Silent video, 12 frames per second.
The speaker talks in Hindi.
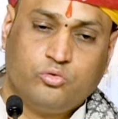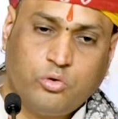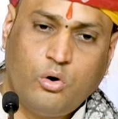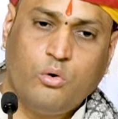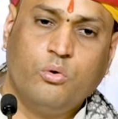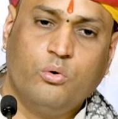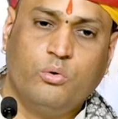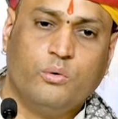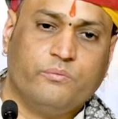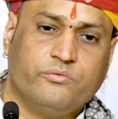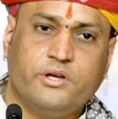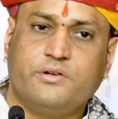जो
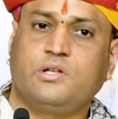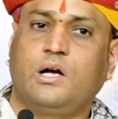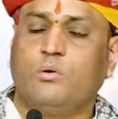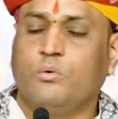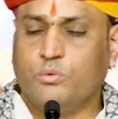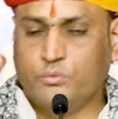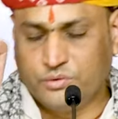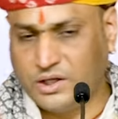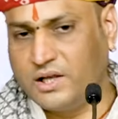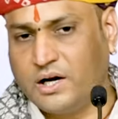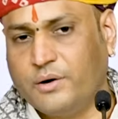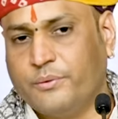हूं जैसा हूं
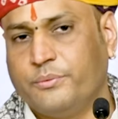तेरा